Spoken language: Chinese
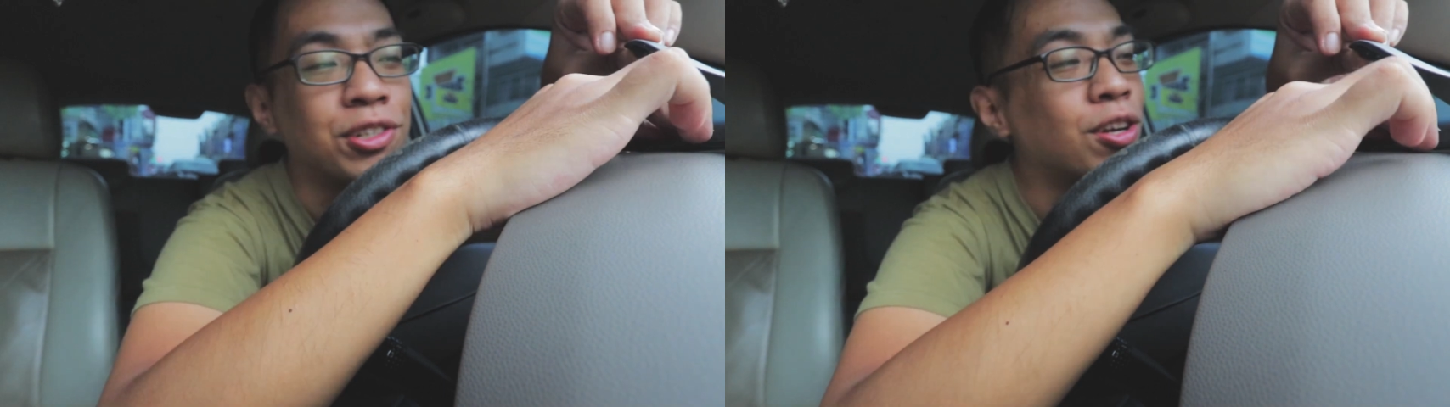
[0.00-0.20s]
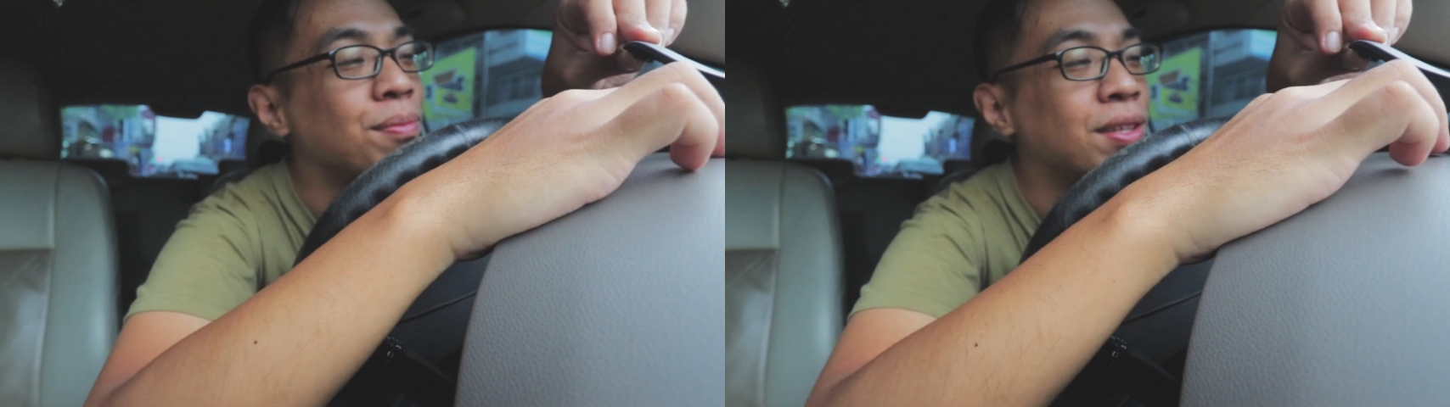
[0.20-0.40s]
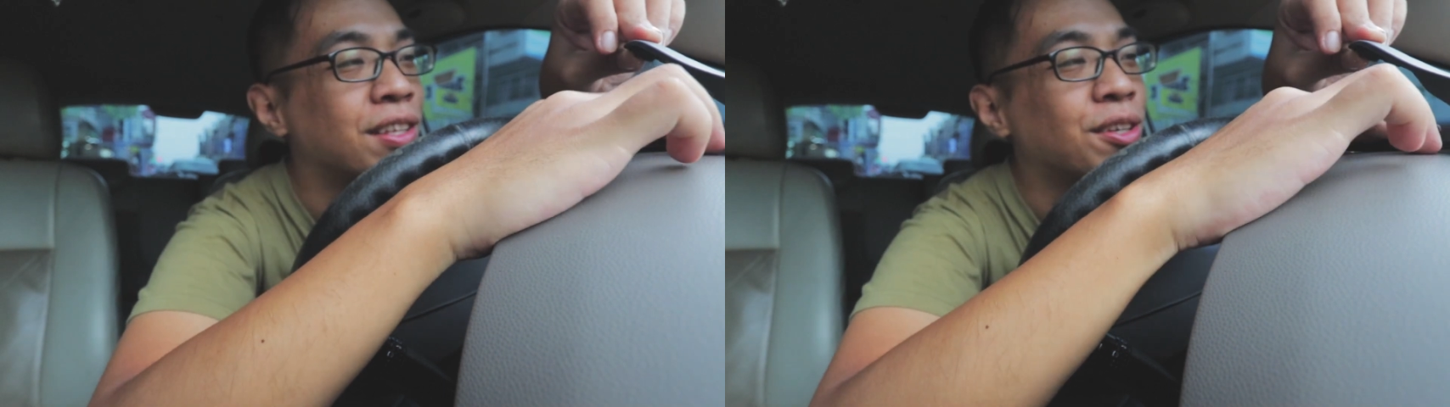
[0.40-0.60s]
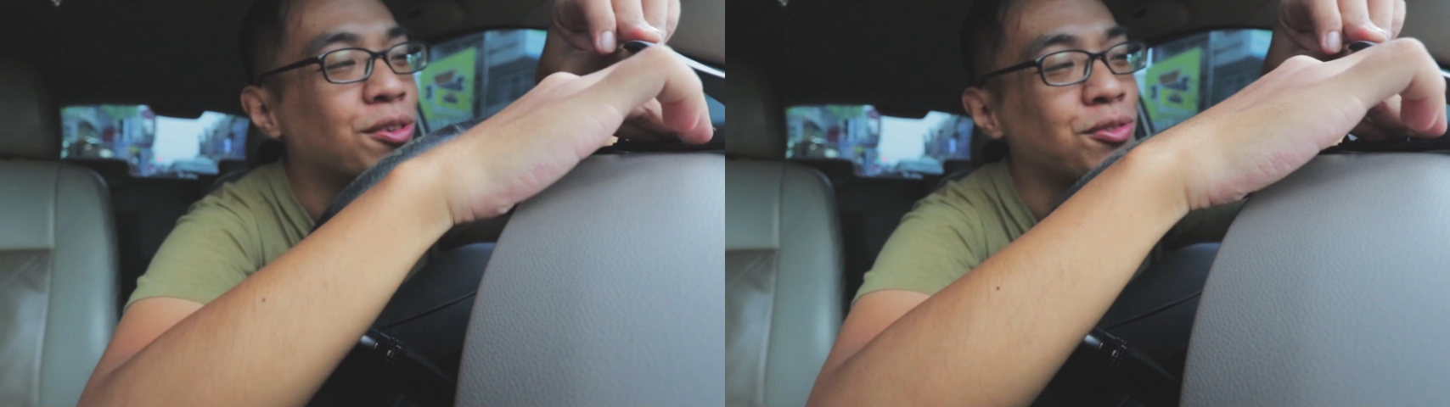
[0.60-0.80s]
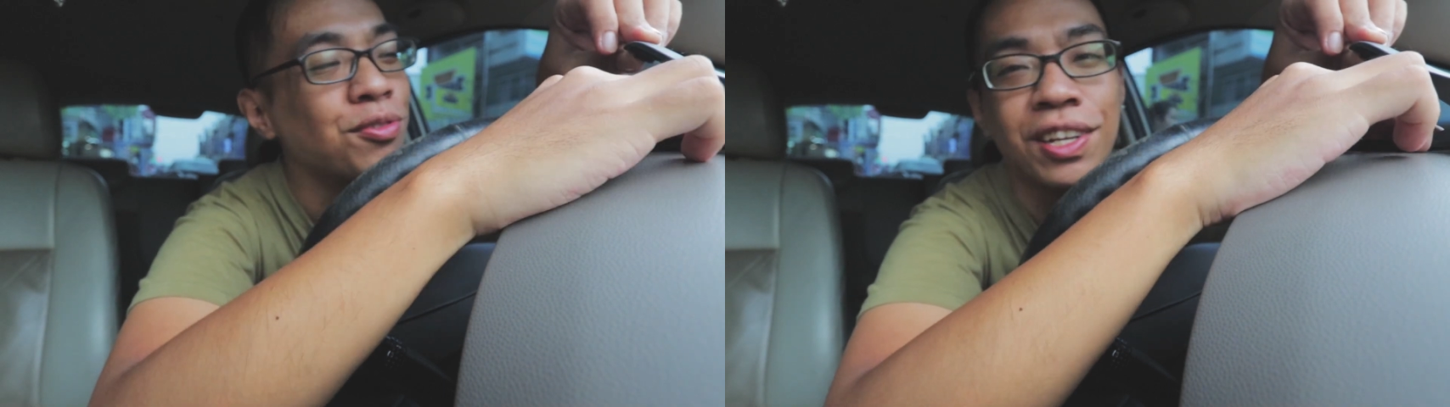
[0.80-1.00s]
我希望明天能
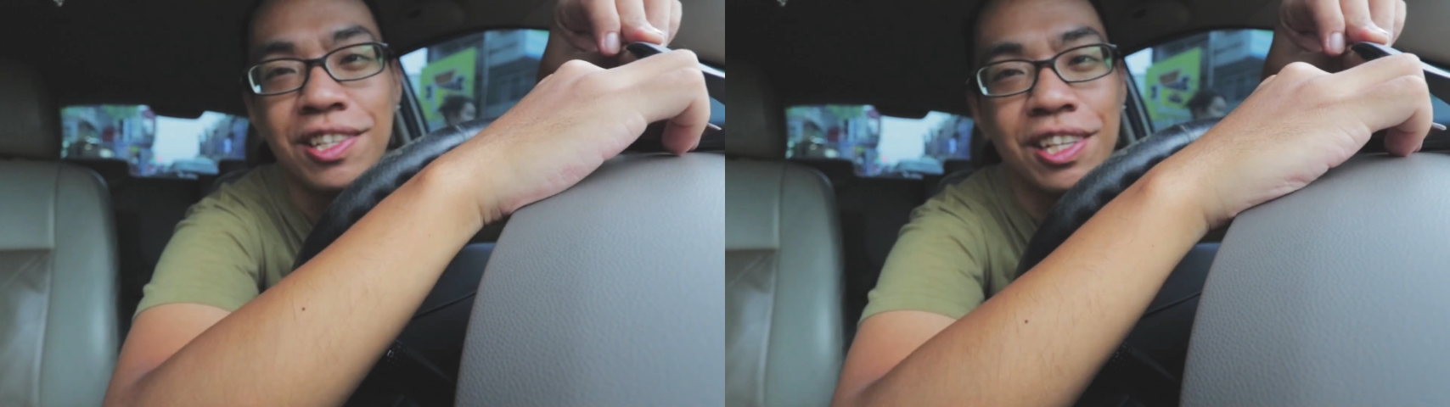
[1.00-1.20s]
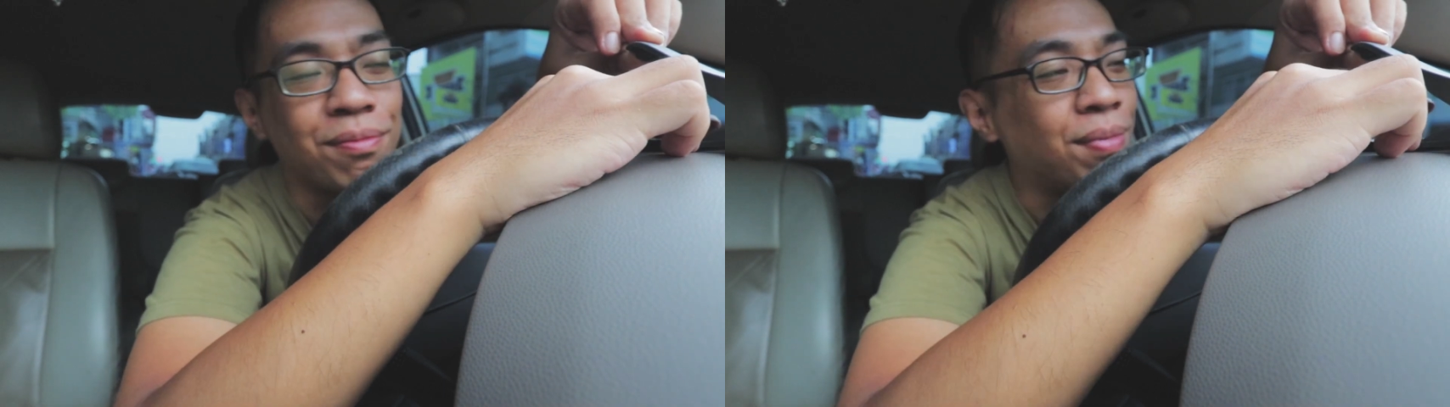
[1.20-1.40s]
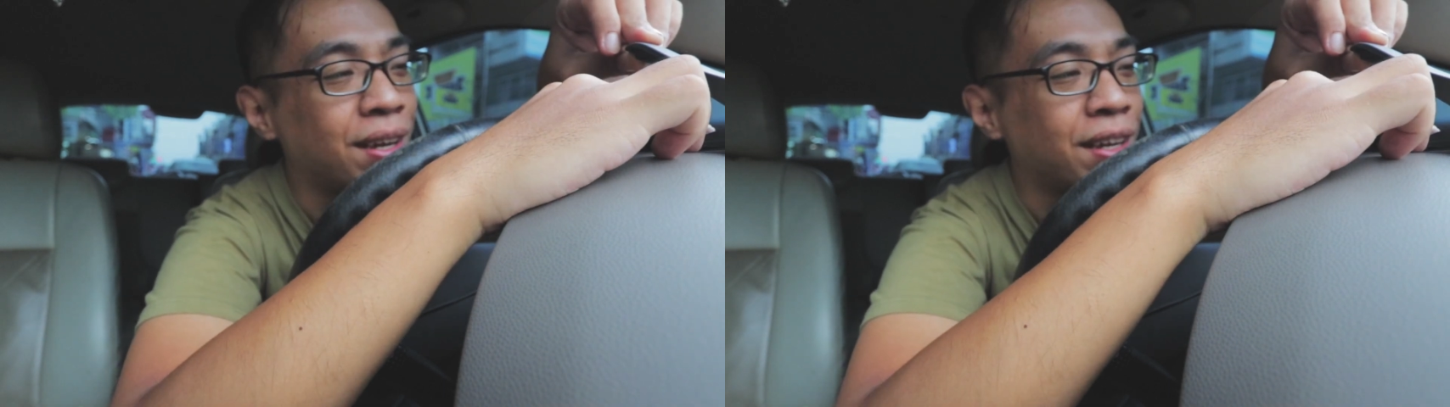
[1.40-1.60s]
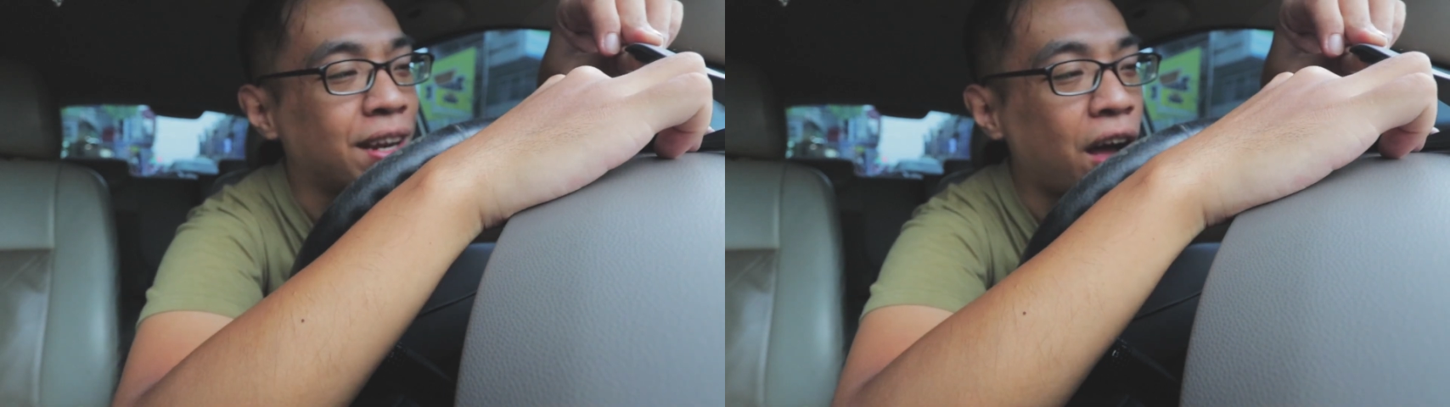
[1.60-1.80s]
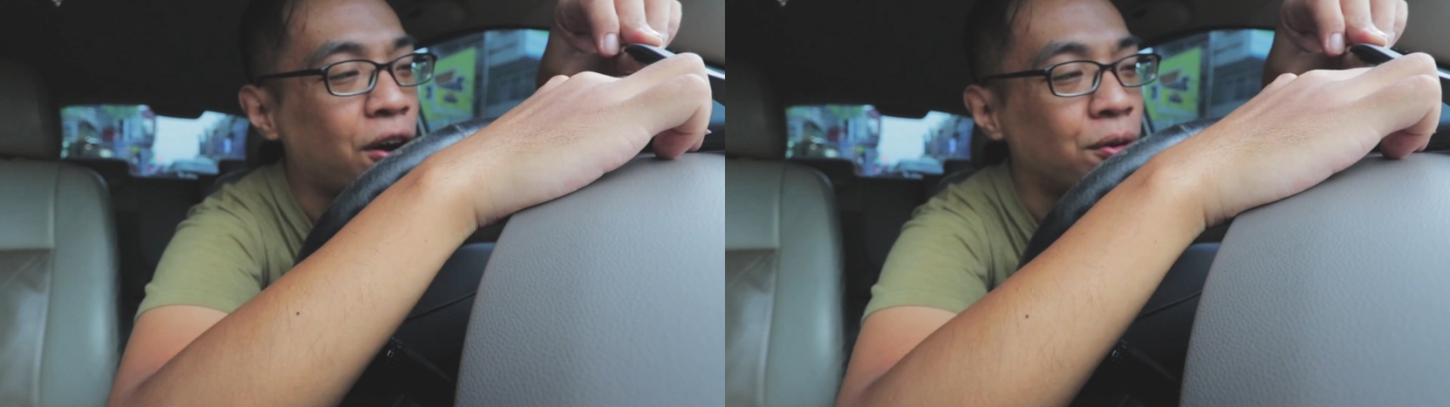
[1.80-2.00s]
够继续更新影片，
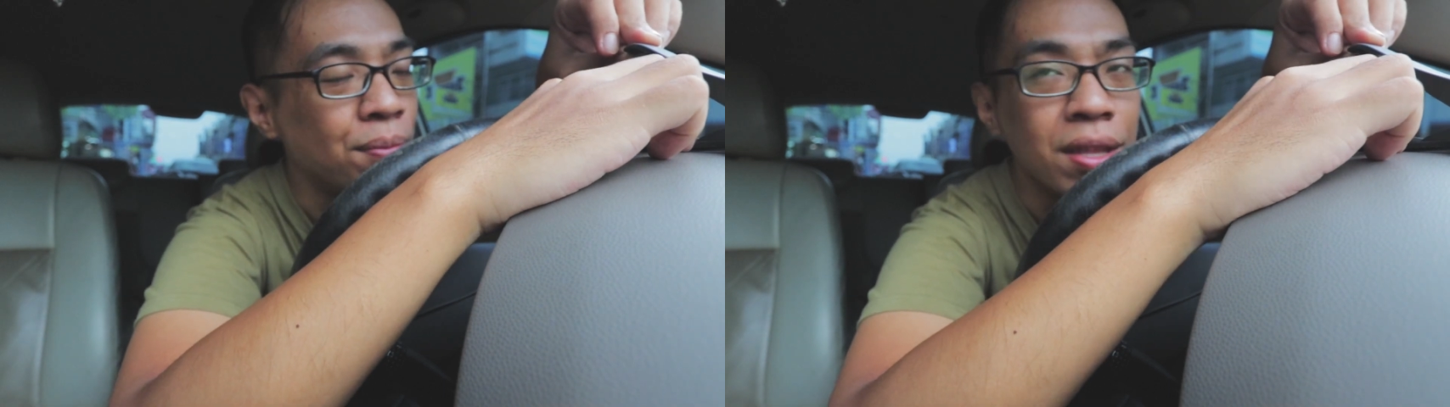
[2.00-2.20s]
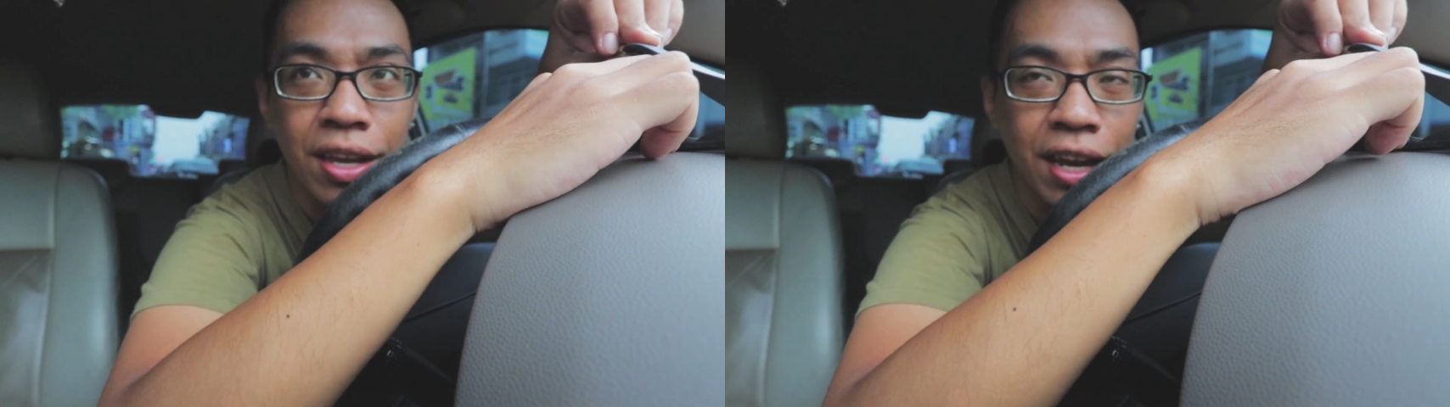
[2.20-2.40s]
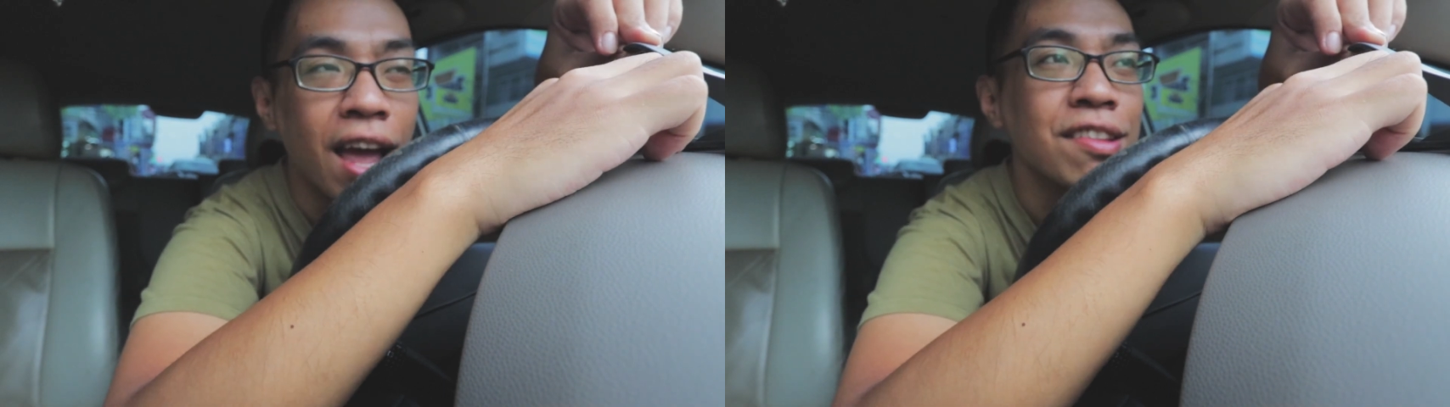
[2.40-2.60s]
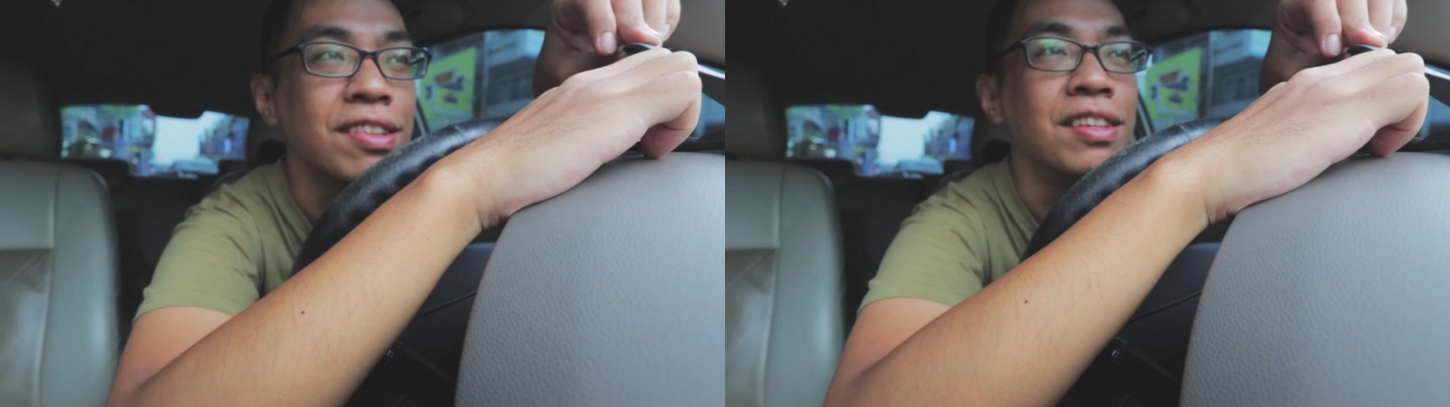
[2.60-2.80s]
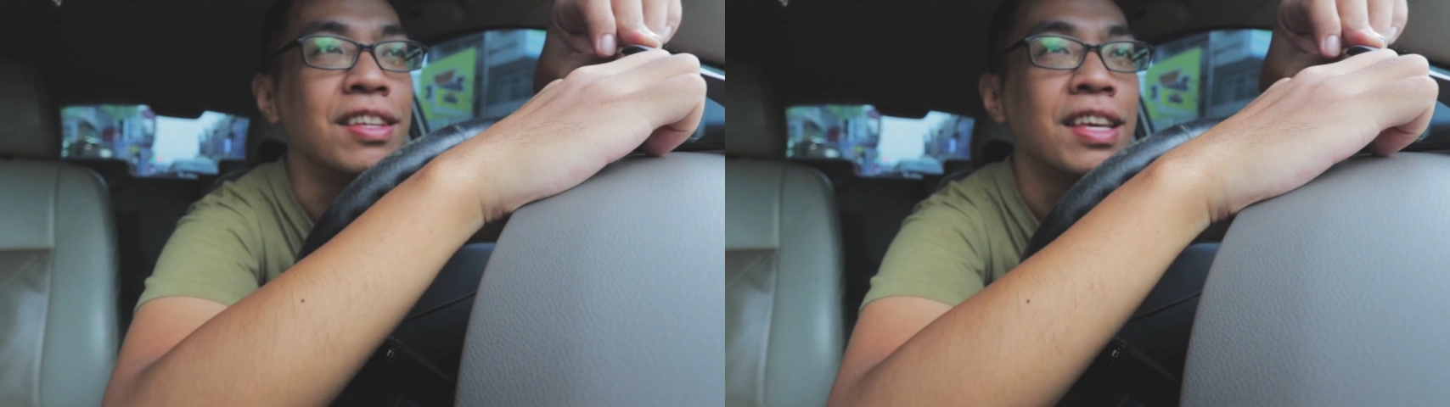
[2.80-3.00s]
然后明天开
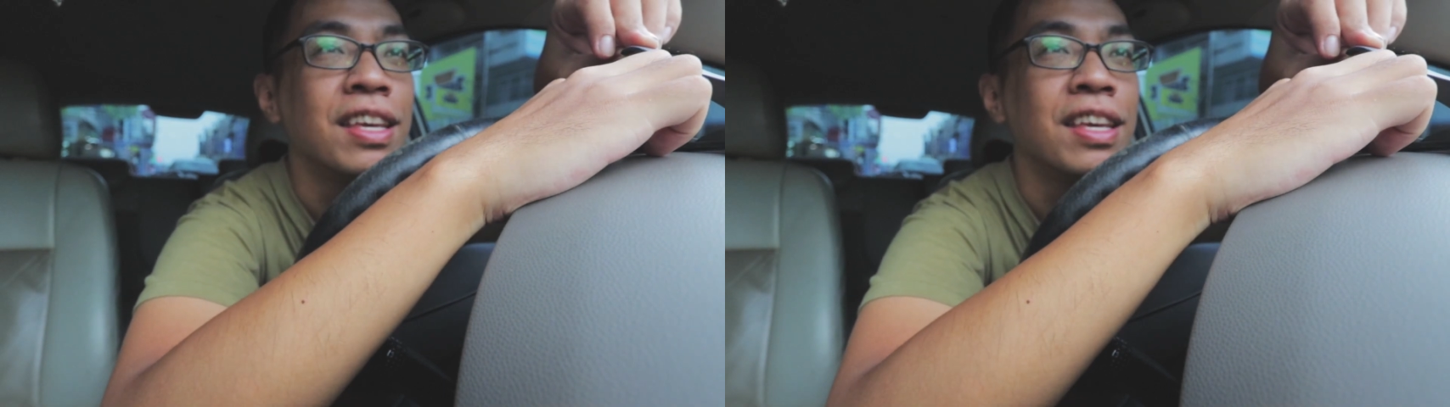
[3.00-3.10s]
始